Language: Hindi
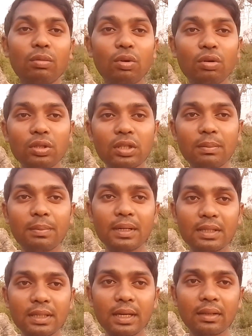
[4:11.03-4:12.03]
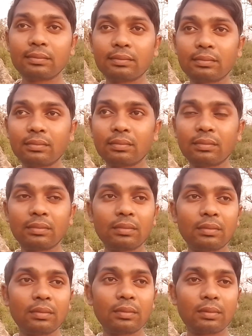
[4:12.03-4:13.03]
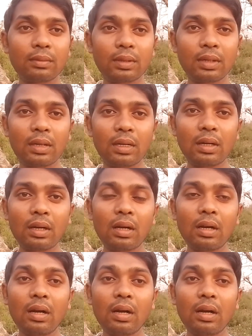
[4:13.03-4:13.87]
लोग बहुत ही पैसा कमाते थे इस पलास